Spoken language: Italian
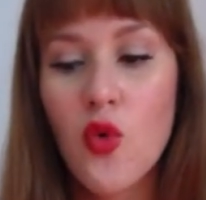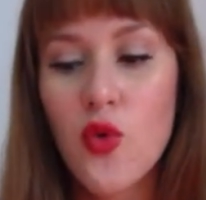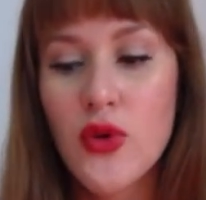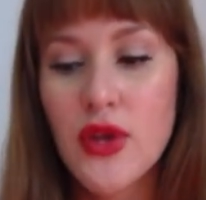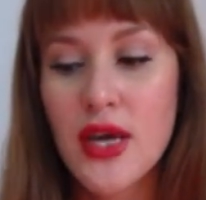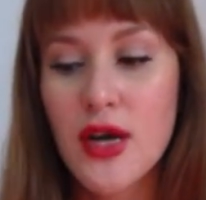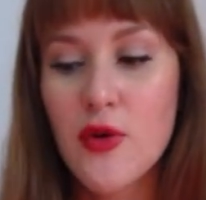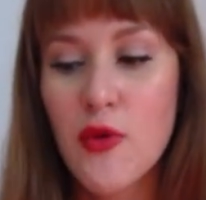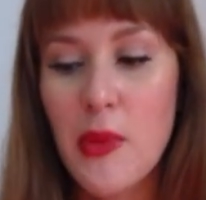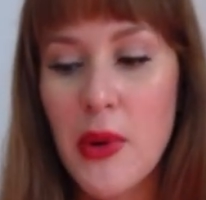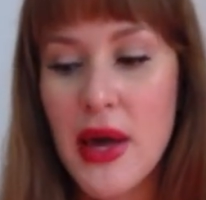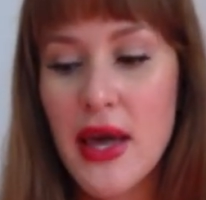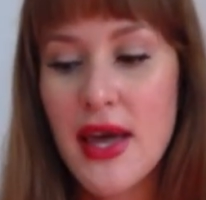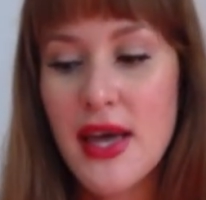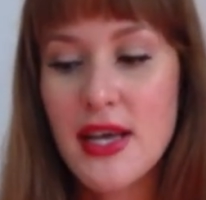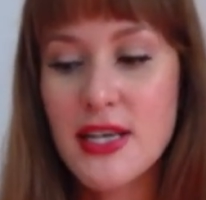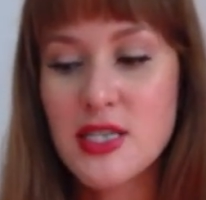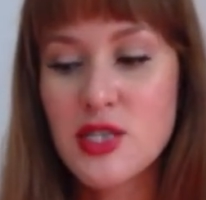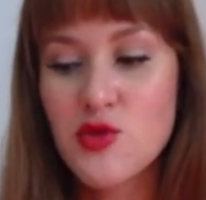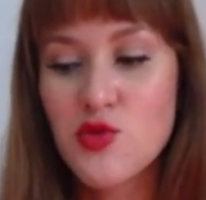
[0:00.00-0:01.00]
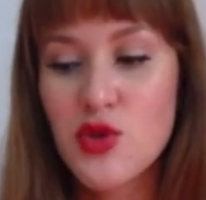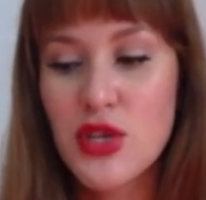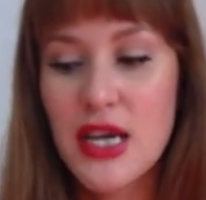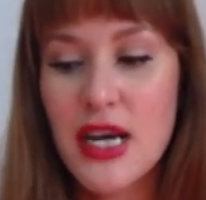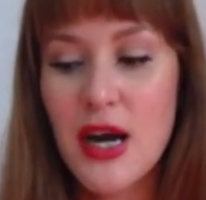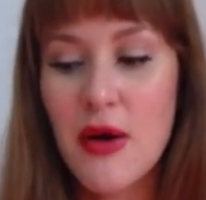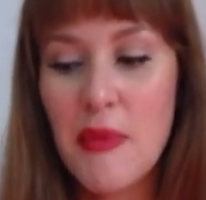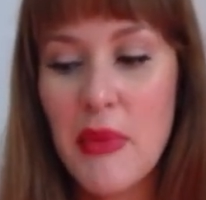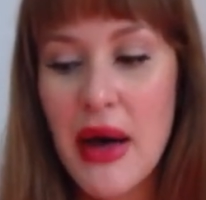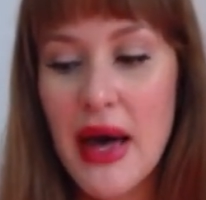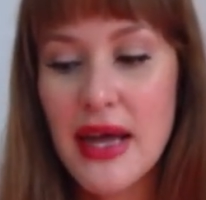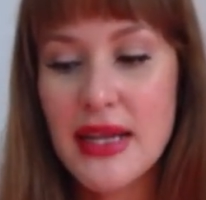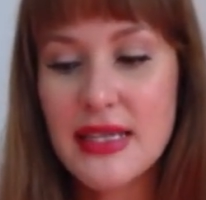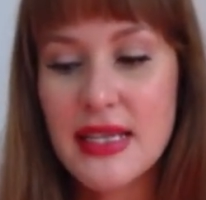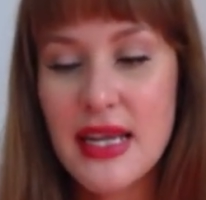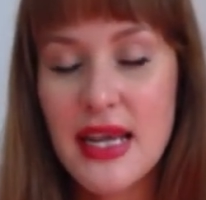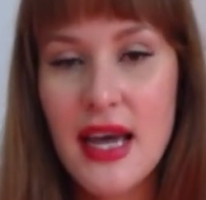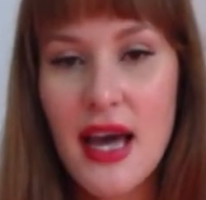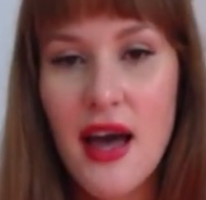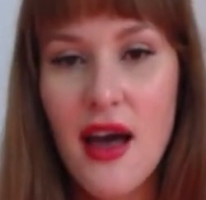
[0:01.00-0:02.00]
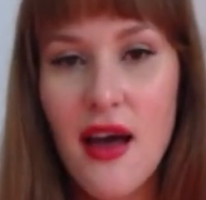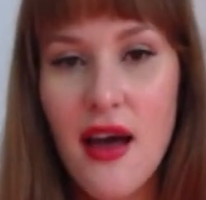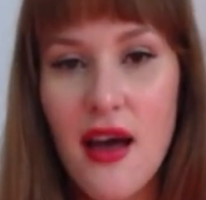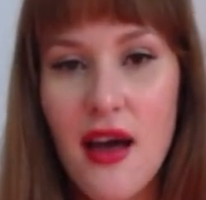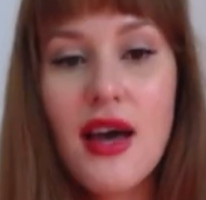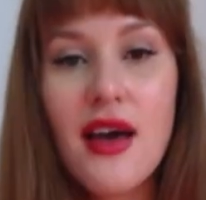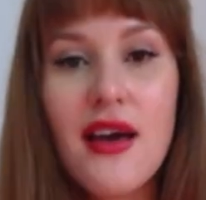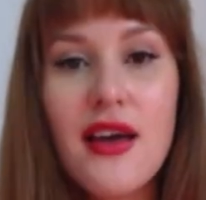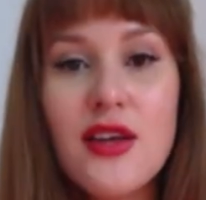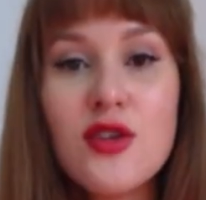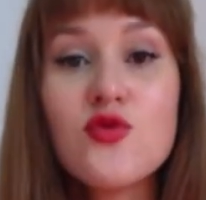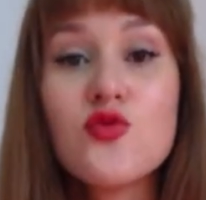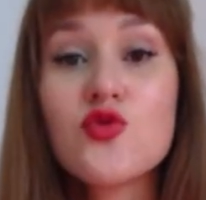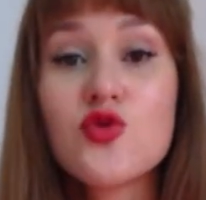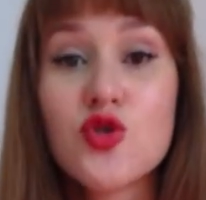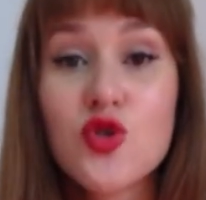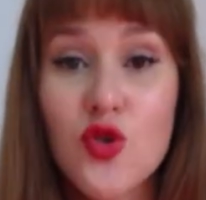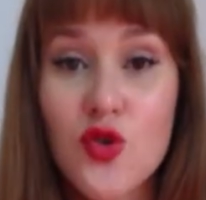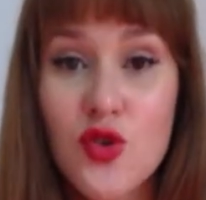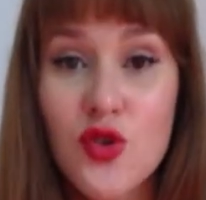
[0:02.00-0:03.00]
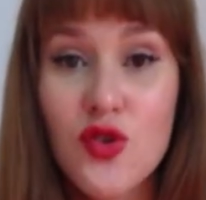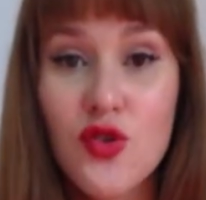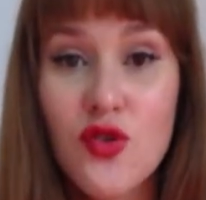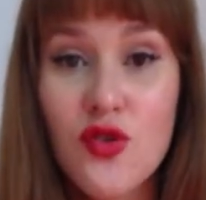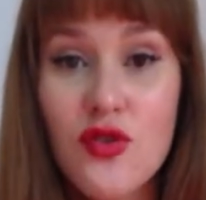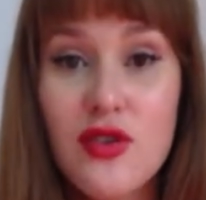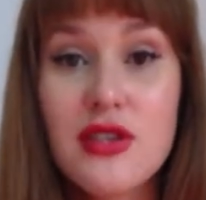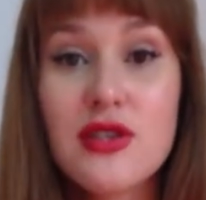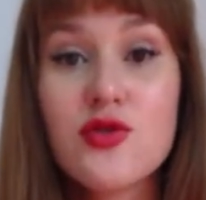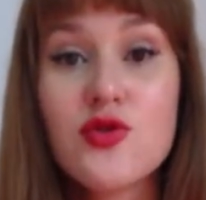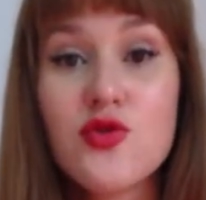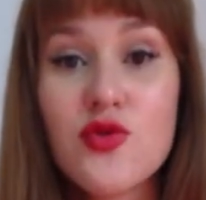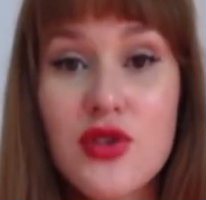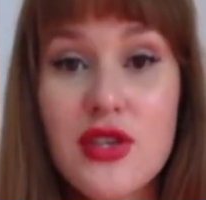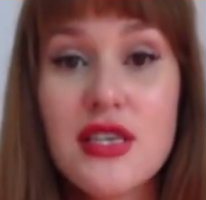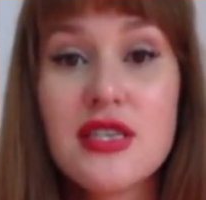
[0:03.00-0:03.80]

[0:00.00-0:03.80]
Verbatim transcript: unico paese, unica patria. In un giorno tutte